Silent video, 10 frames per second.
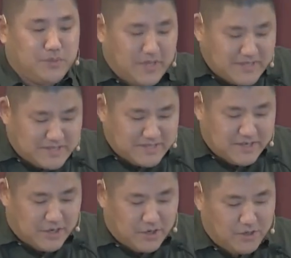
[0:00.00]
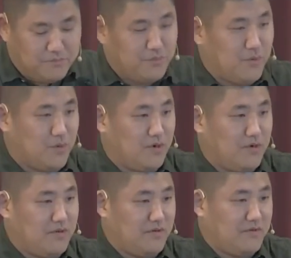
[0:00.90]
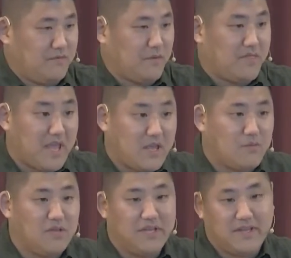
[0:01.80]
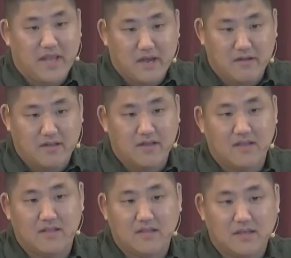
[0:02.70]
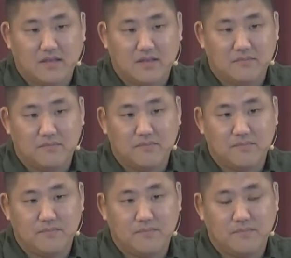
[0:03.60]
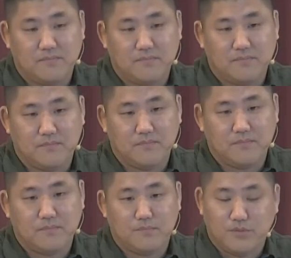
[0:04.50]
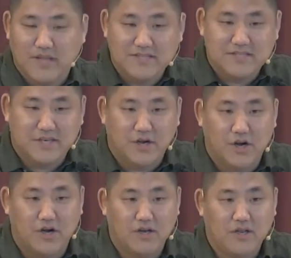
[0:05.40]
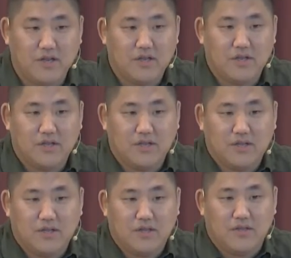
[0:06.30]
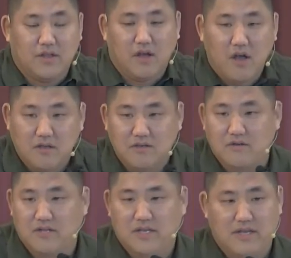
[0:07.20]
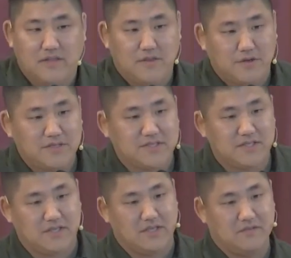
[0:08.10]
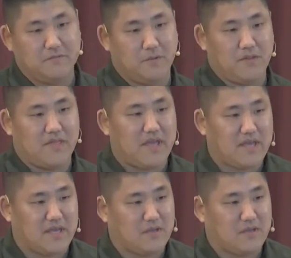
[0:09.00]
하나님께 무릎 꿇게 하기 때문입니다. 예수님께서도 그렇게 말씀하셨습니다. 가난한 자에게 복이 있나니 하나님의 나라가 저의 것이니